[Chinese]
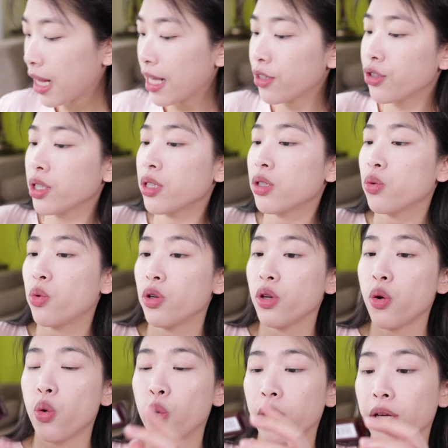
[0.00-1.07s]
下来这次我
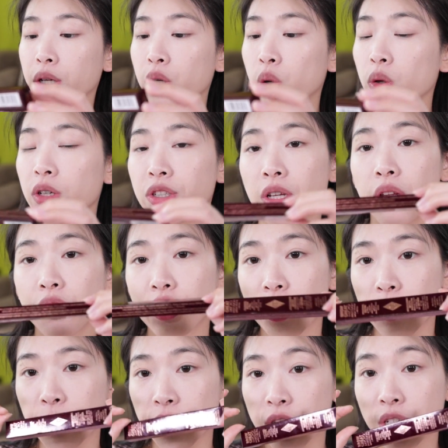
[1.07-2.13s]
又回购了 Charlotte
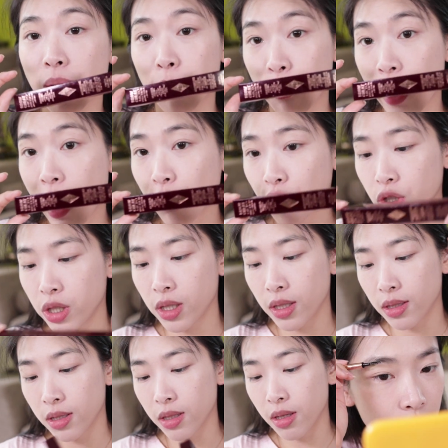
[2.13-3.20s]
Tilbury 这个 Brow
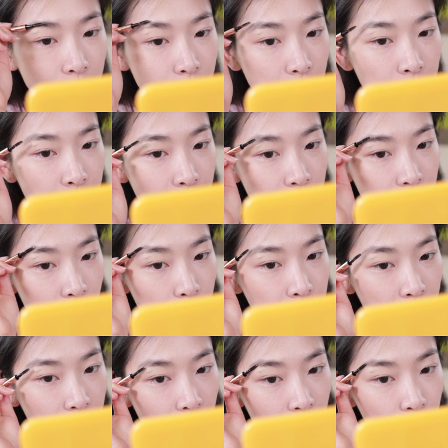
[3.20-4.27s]
Cheat，这支眉笔呢，在我
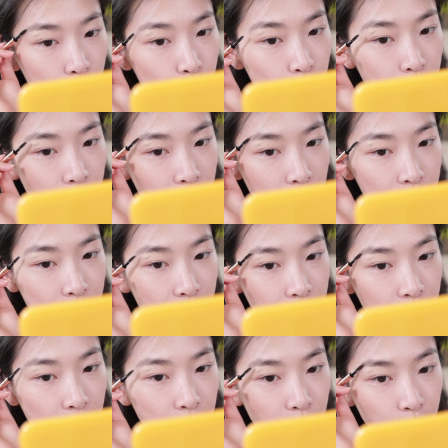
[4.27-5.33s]
频道里出现，它真的
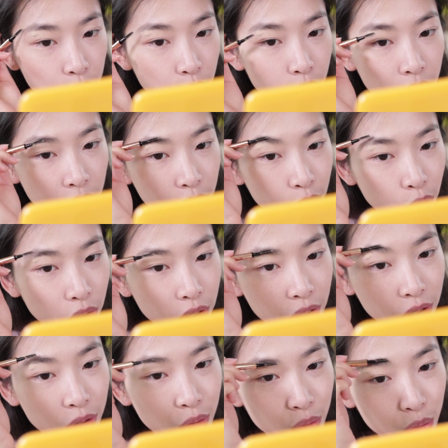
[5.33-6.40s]
是很多很多
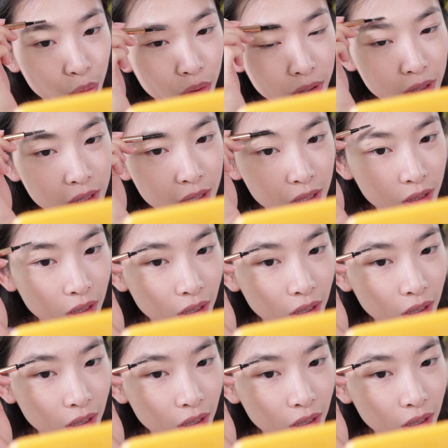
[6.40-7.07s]
很多次